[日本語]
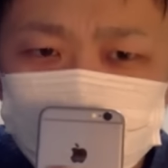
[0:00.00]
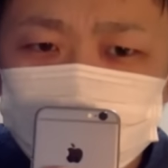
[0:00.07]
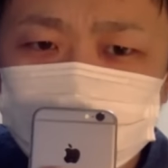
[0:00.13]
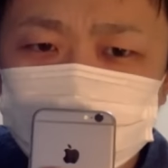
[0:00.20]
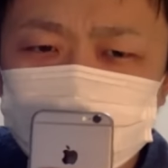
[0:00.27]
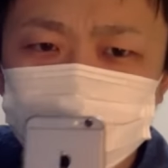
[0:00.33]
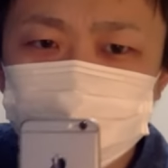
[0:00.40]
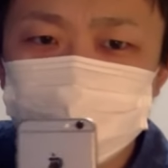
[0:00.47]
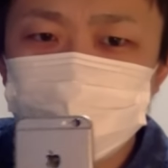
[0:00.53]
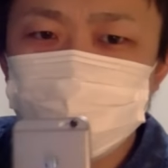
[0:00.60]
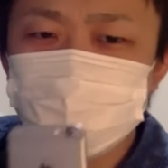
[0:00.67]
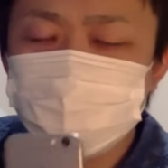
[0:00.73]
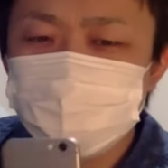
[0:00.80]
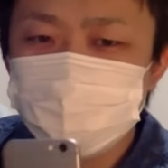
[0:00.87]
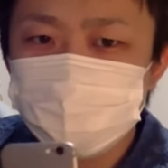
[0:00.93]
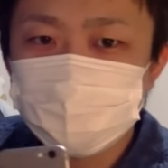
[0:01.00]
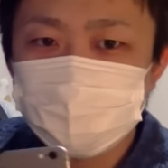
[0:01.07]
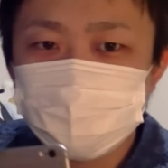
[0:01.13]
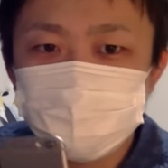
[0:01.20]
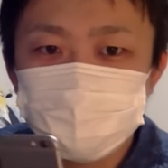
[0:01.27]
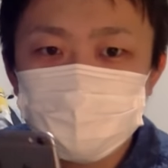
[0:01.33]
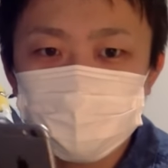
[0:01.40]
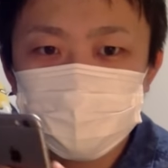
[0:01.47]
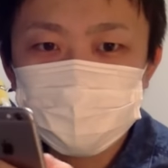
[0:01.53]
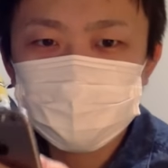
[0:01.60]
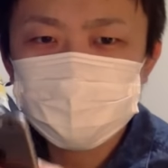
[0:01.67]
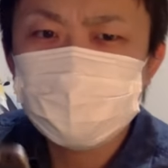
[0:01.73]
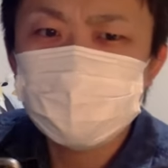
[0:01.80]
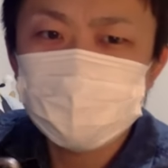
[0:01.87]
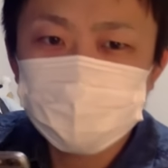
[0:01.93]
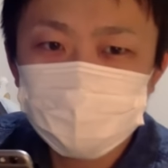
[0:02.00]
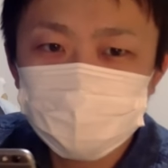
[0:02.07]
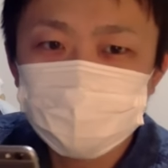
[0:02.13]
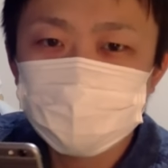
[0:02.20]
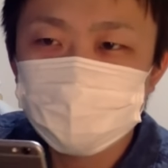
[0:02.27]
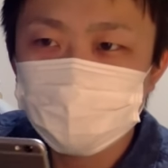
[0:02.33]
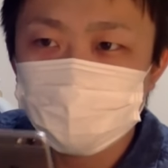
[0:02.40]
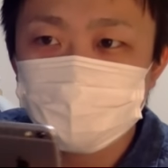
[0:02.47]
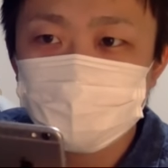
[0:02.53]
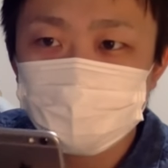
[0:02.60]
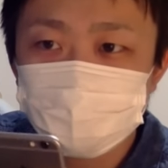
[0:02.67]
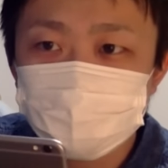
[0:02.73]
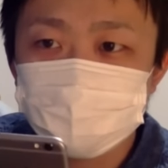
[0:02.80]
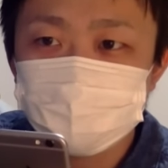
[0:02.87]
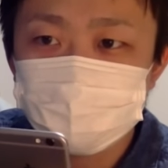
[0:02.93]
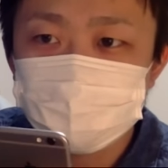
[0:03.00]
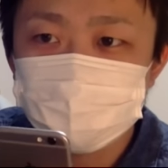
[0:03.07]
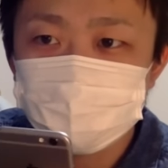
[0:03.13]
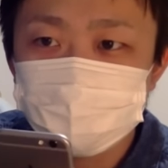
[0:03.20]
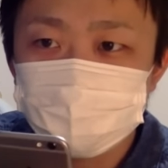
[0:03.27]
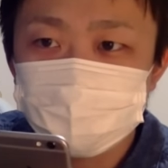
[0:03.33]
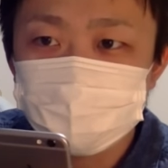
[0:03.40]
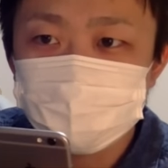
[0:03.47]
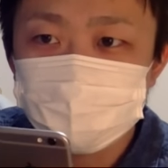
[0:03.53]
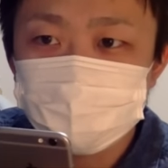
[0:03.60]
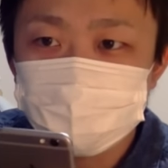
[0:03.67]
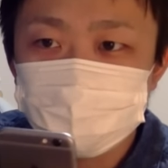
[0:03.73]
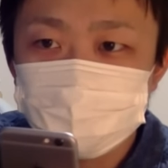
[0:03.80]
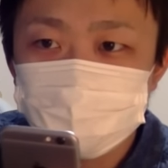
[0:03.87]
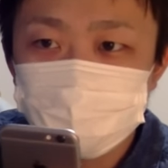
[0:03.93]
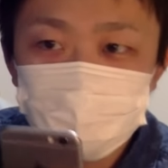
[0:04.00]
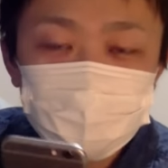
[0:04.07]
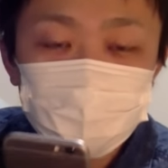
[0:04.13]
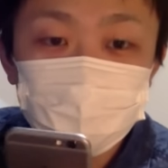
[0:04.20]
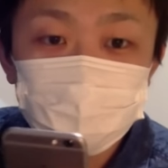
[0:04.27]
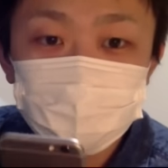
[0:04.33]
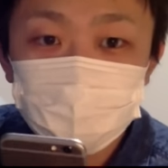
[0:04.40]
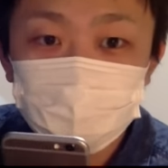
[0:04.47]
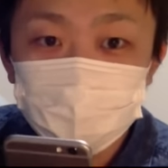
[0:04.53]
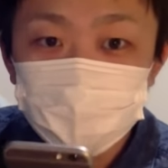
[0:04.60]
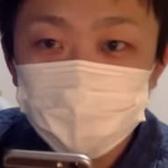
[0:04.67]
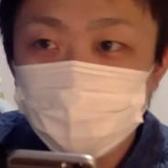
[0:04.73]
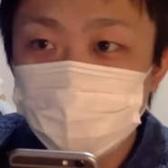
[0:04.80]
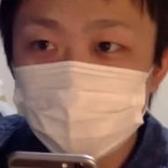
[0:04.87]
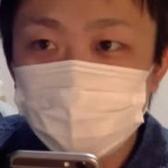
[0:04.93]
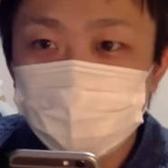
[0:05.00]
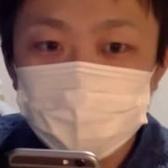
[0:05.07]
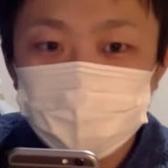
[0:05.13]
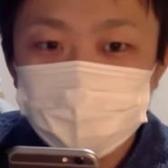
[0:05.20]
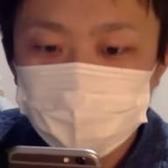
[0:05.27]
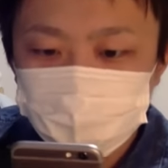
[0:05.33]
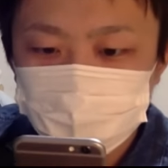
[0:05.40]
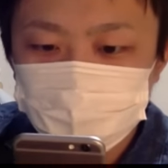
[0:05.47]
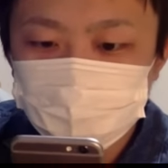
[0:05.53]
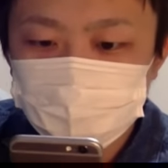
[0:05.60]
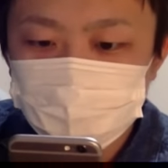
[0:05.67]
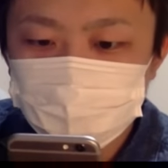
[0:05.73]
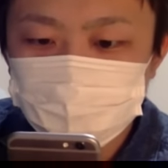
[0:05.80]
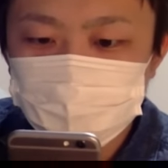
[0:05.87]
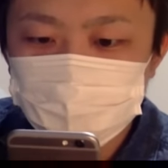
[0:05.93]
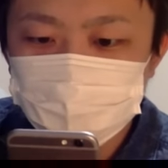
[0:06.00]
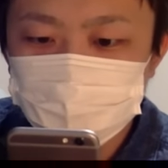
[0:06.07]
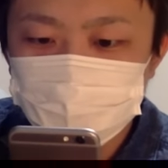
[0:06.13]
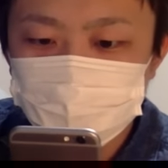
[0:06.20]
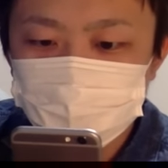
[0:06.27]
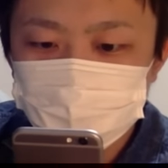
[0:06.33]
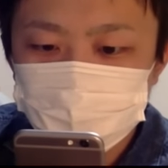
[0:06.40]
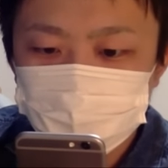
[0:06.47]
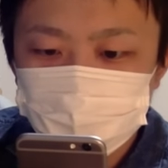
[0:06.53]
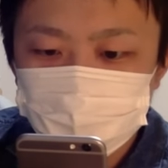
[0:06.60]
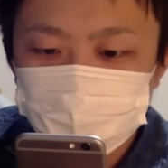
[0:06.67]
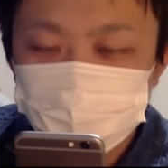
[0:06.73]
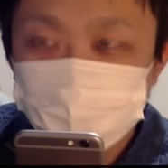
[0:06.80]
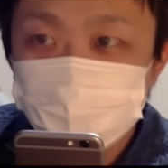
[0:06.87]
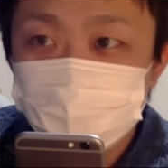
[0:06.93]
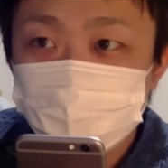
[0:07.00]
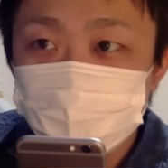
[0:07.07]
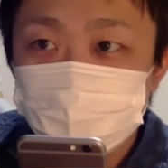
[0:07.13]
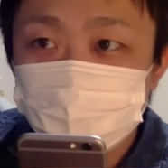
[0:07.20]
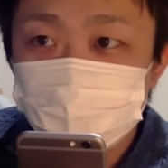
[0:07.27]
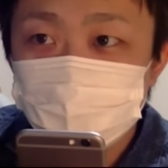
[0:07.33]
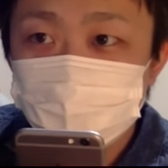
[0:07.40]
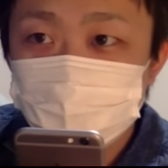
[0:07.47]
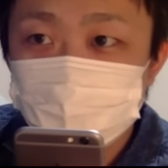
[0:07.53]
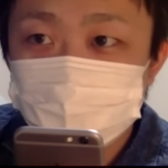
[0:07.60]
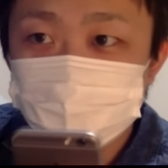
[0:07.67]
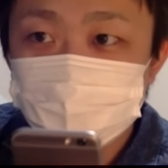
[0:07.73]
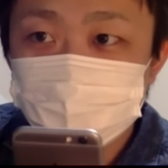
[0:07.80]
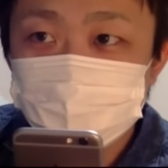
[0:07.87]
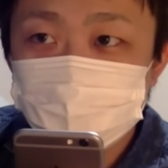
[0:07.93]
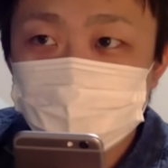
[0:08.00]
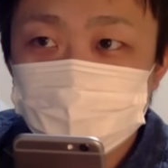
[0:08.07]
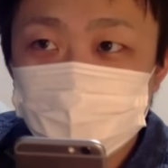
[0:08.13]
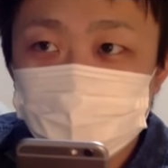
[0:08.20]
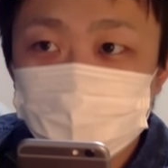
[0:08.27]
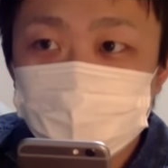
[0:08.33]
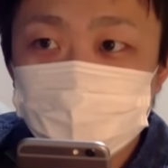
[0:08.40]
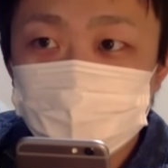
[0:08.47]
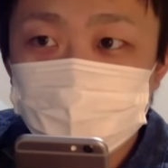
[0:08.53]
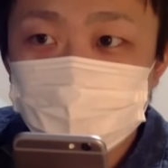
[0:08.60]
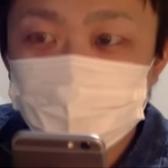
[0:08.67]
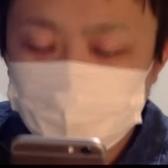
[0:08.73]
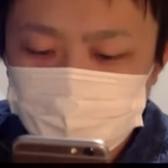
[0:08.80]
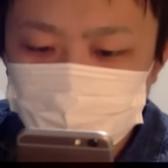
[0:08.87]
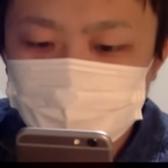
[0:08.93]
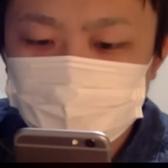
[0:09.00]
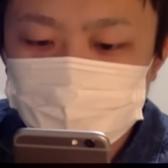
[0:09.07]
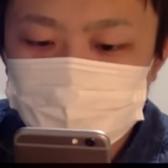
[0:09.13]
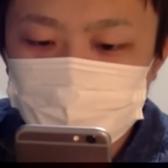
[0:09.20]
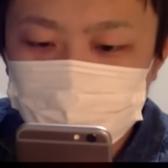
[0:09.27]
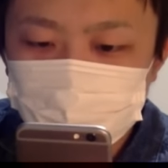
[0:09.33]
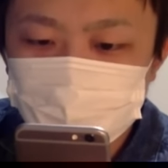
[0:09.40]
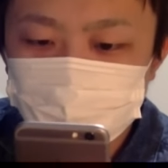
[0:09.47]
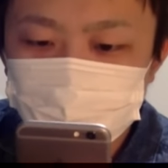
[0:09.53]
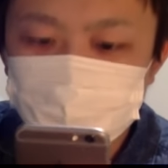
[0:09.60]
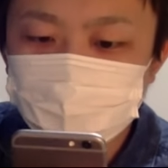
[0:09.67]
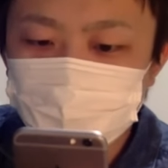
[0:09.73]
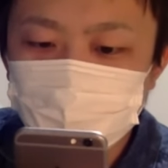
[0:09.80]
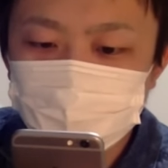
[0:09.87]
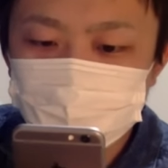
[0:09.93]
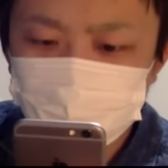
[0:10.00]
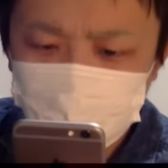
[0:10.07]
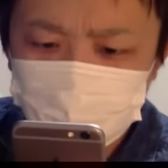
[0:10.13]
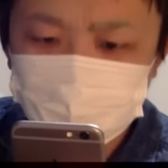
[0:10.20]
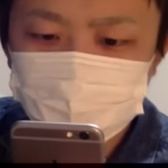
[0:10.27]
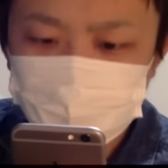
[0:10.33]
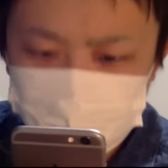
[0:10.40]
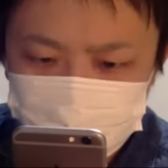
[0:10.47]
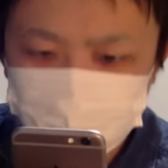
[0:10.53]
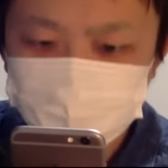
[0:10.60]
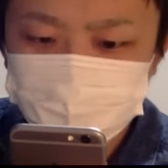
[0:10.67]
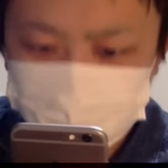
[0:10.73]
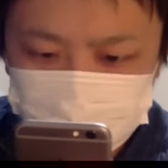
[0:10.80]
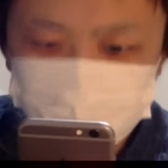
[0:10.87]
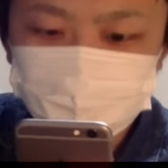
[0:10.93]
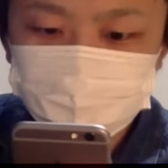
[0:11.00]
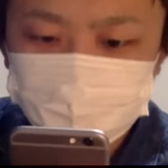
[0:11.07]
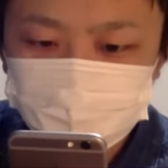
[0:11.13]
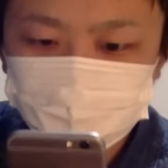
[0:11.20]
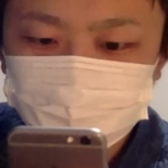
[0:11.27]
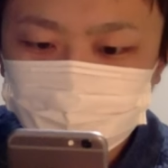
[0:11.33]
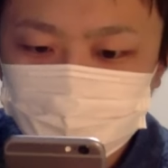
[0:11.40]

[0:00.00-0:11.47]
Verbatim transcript: 結構ね、ハンコック回るの大変なんでね。はい。あ、終わってた。終わってた。終わってた。見てなかった。マップダメージ、あ、マップダメージだけ。オッケーオッケー。まあいいでしょう。うん。